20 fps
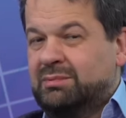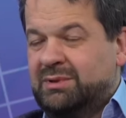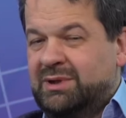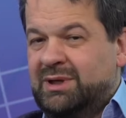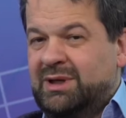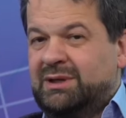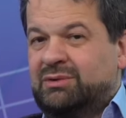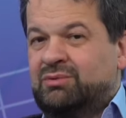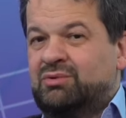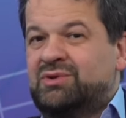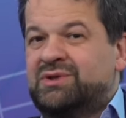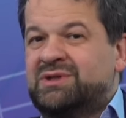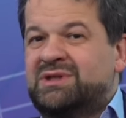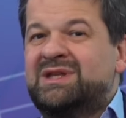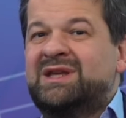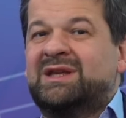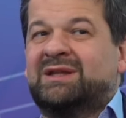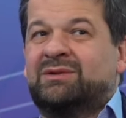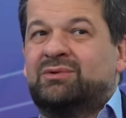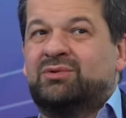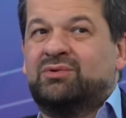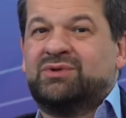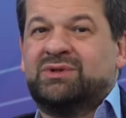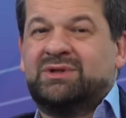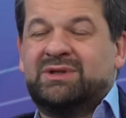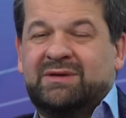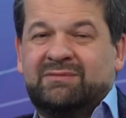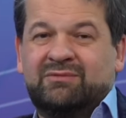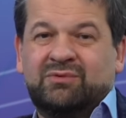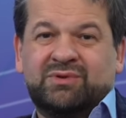Да? То есть нет
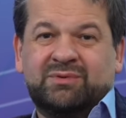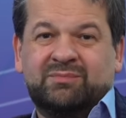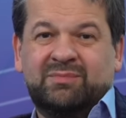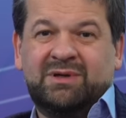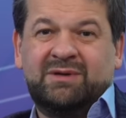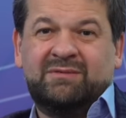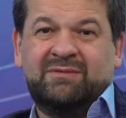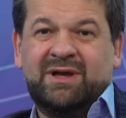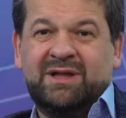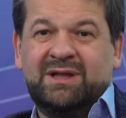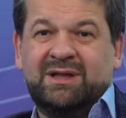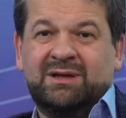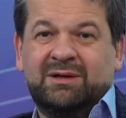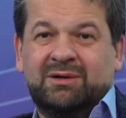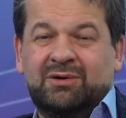того заболевания